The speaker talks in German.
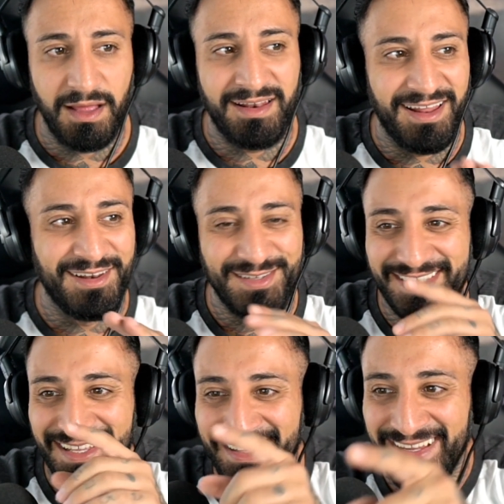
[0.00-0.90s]

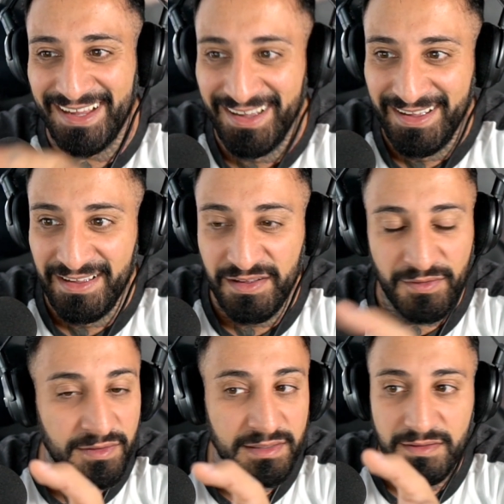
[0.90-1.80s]
analysieren, Digga.
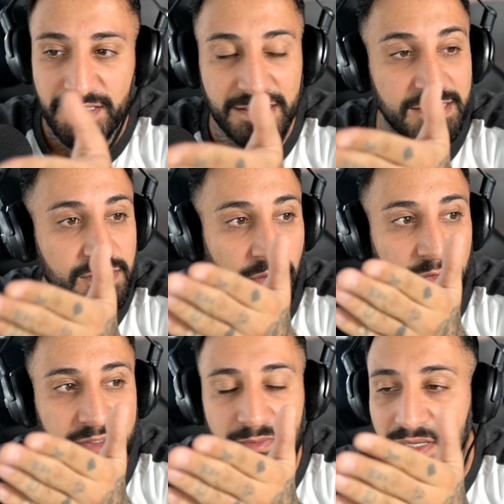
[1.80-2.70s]
Ist zu
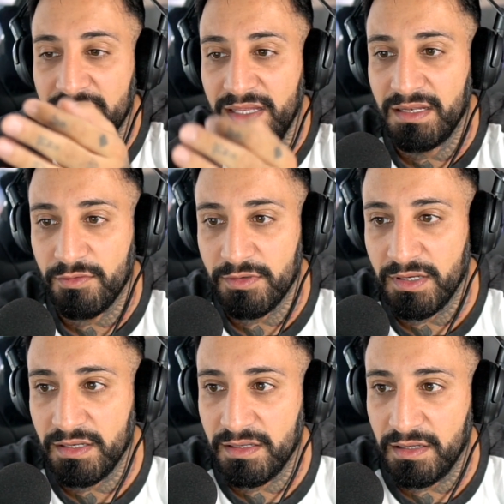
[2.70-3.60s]
Hause bei denen
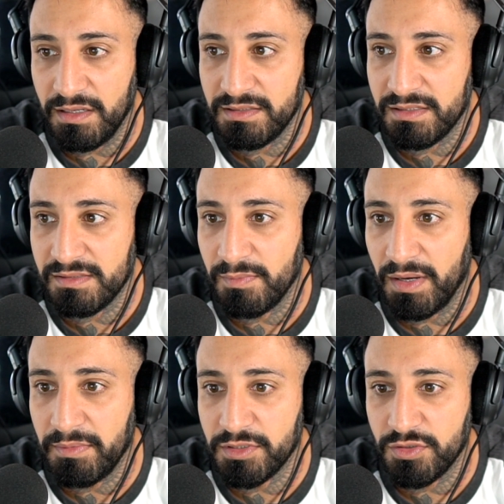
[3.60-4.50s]
oder äh, ist es ein
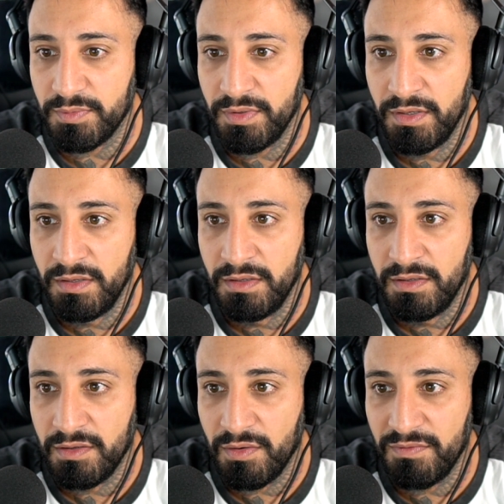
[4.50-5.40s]
Barbershop?
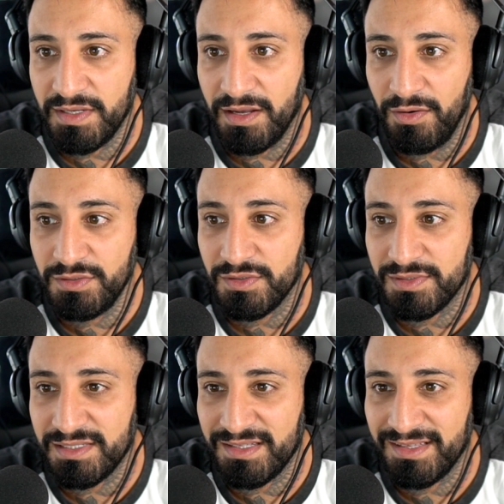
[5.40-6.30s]
Guck mal, wie die Couch
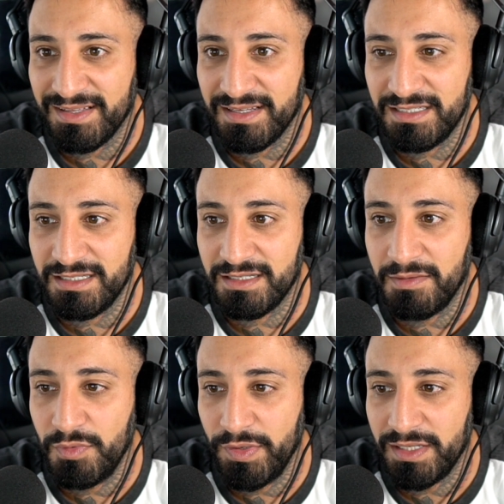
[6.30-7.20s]
aussieht. Richtig
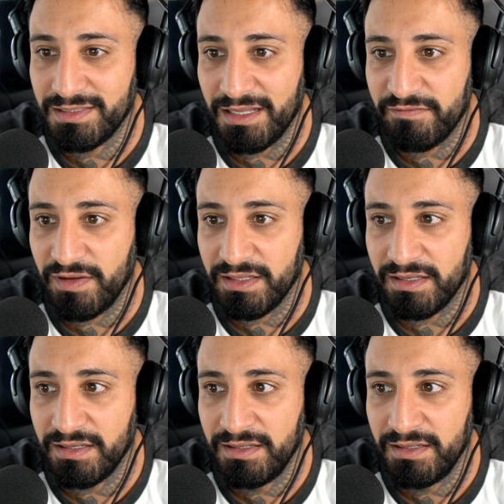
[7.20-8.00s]
gemütlich, sein Vater.